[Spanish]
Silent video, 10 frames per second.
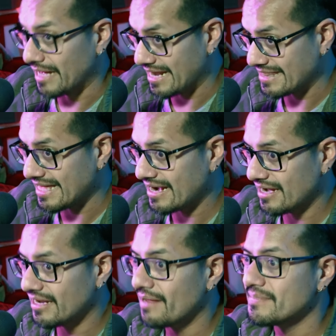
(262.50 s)
para
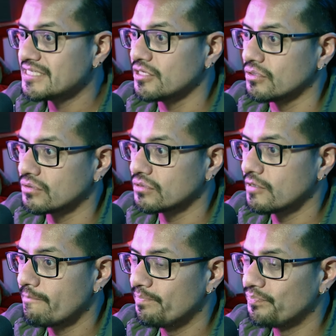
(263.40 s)
darle la misión.
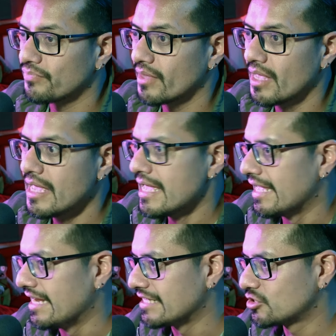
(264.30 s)

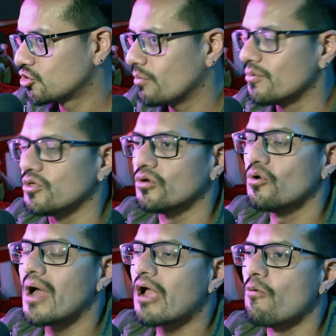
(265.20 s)
El insomnio
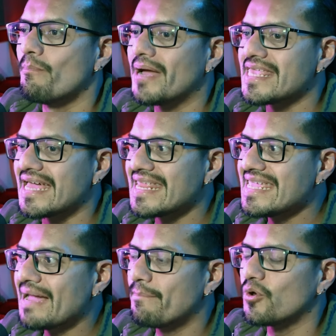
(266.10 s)
lo
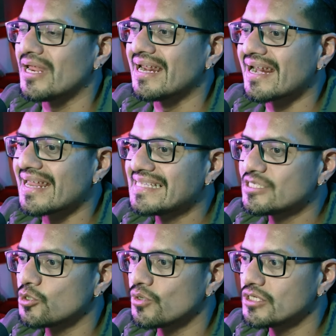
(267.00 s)
acompañaría por el
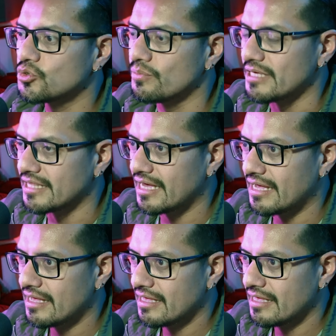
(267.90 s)
resto de su
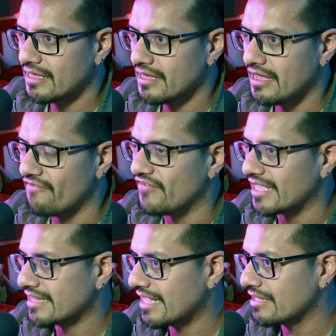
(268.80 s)
vida,
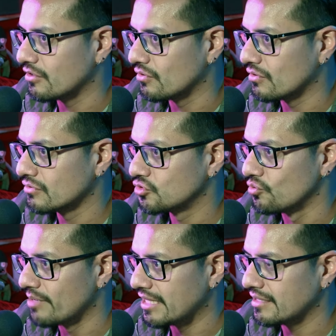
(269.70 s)
afectando
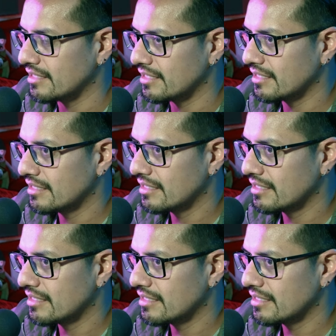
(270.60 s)
su mente.